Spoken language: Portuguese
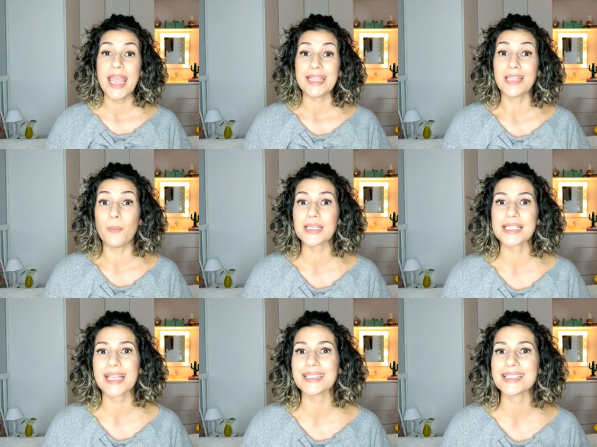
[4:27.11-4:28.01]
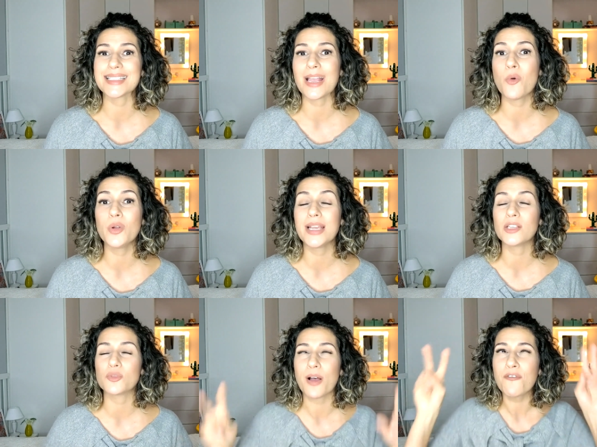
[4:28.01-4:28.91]
dá uma certa
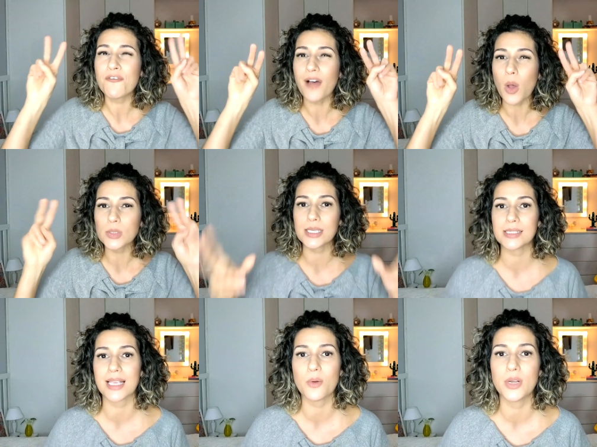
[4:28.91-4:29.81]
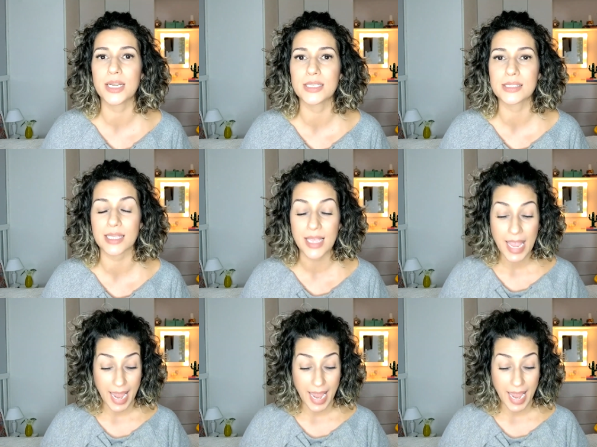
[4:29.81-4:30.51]
segurança, uma falsa segurança.